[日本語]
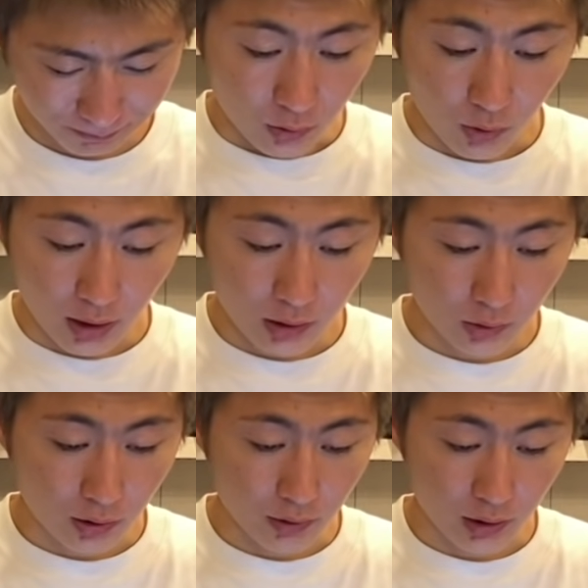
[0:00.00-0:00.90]
動画と
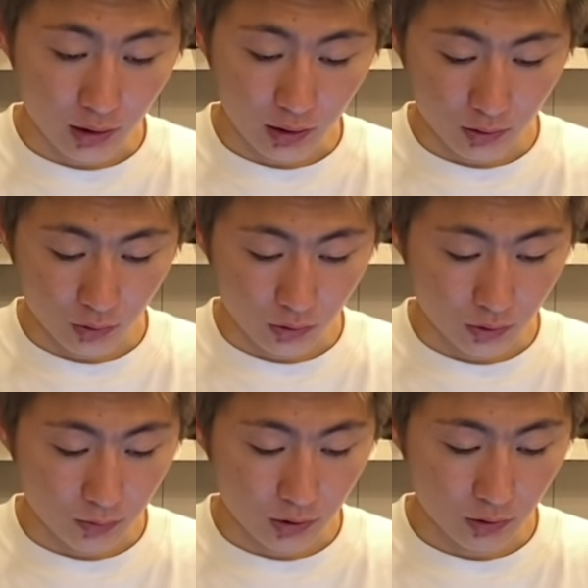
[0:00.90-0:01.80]
かはねよく
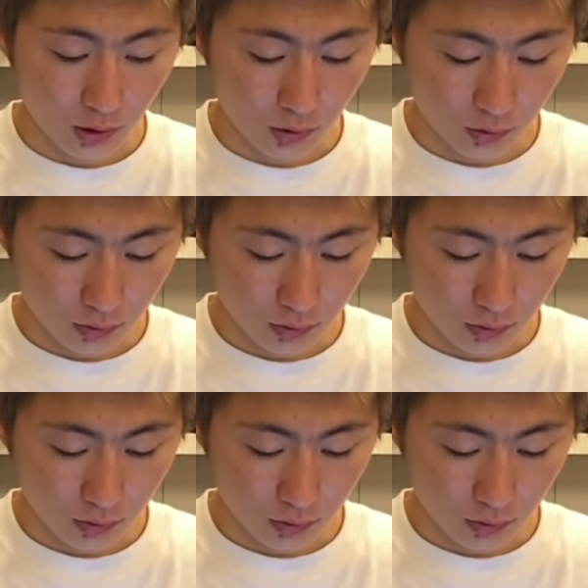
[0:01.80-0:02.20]
見るけど、